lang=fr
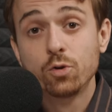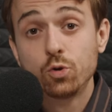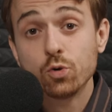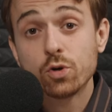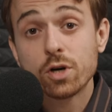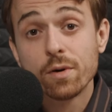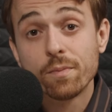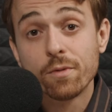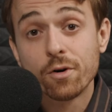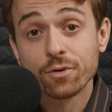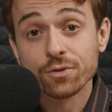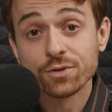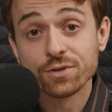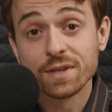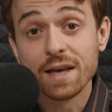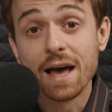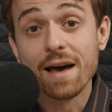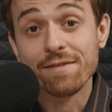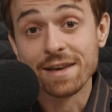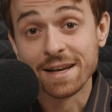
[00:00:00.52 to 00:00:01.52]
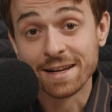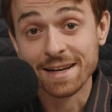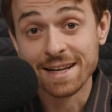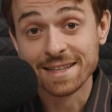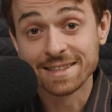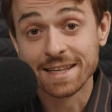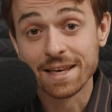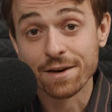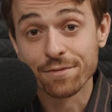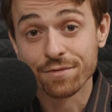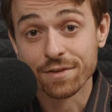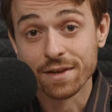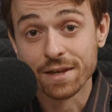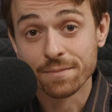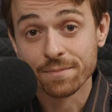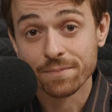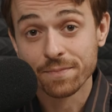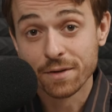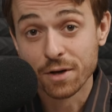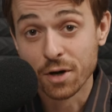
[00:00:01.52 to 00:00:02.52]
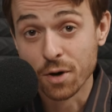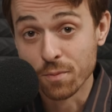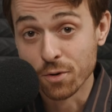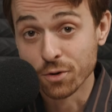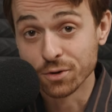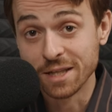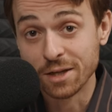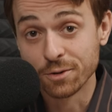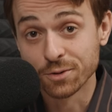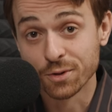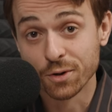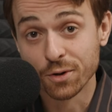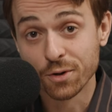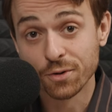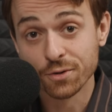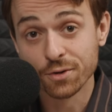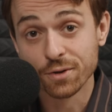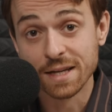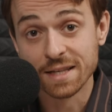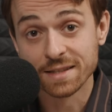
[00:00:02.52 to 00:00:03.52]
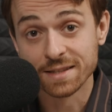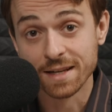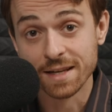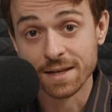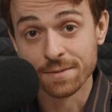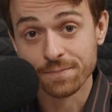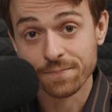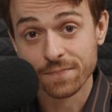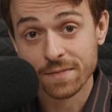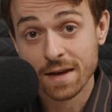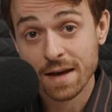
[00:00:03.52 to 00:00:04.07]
Tout commence avec Nescafé, comme le dit le slogan de Nestlé.